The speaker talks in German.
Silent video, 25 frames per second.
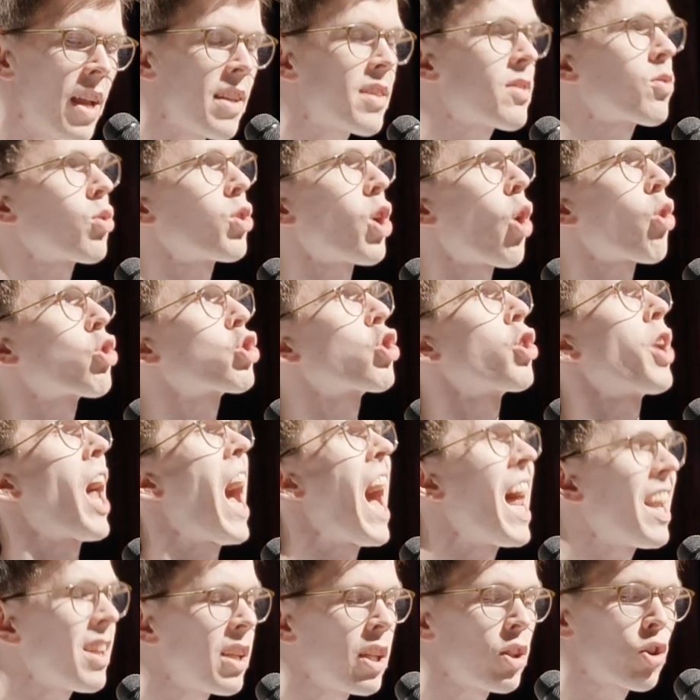ist und auch schon
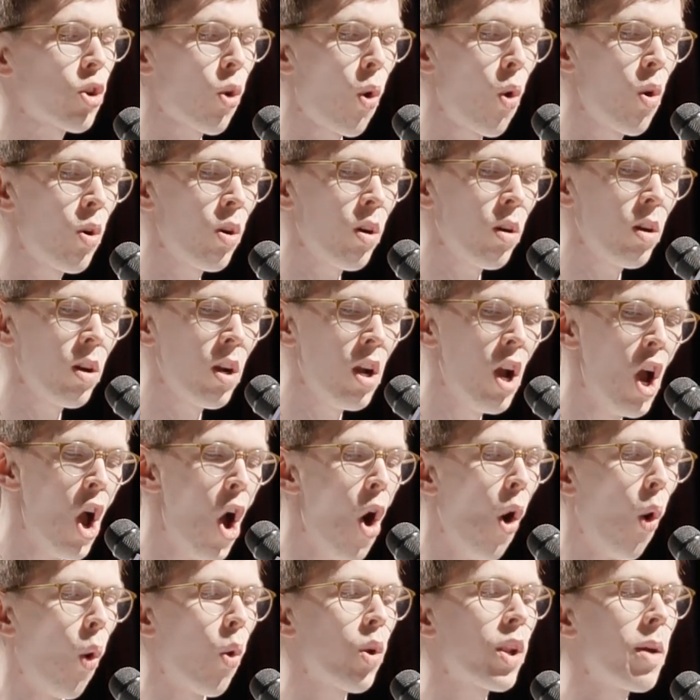angetrunken,
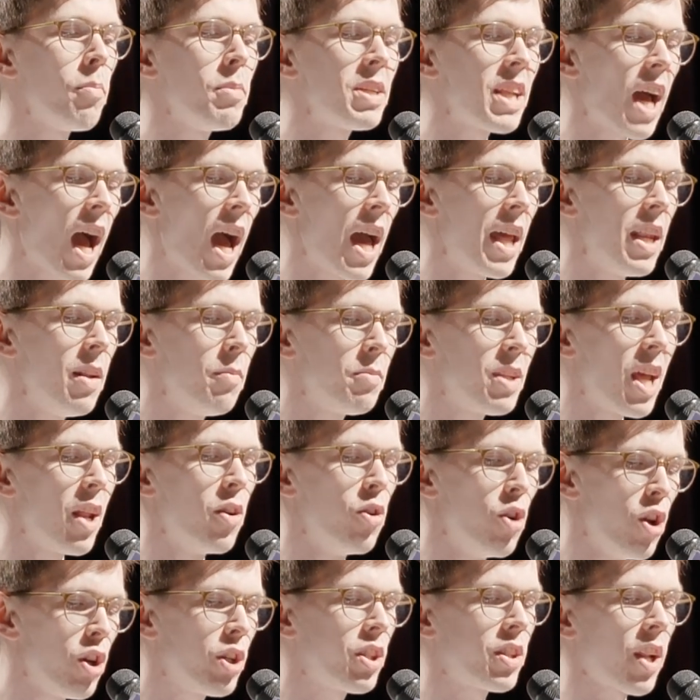oder mit einem, der
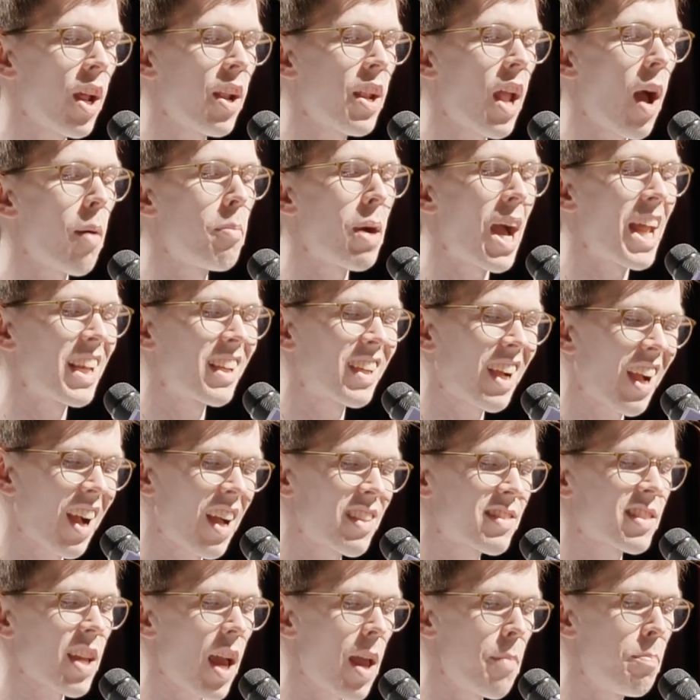nüchtern, aber ein
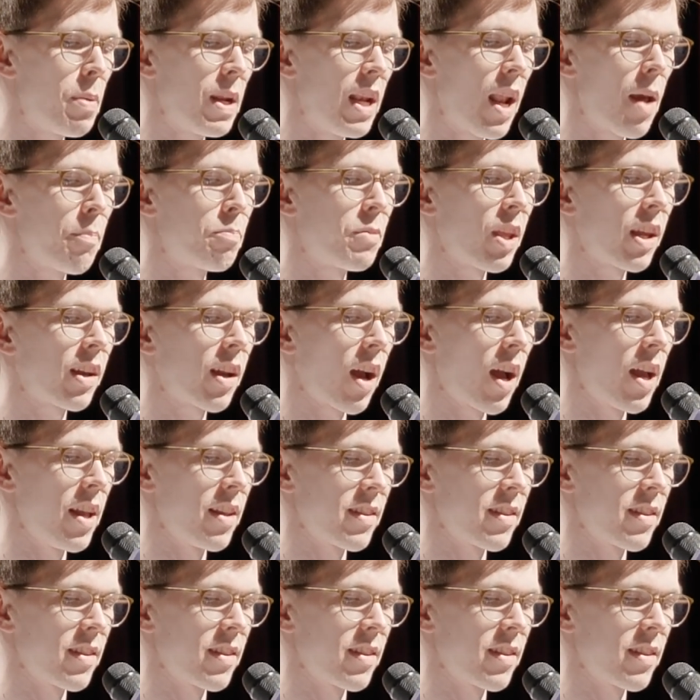krasser Epileptiker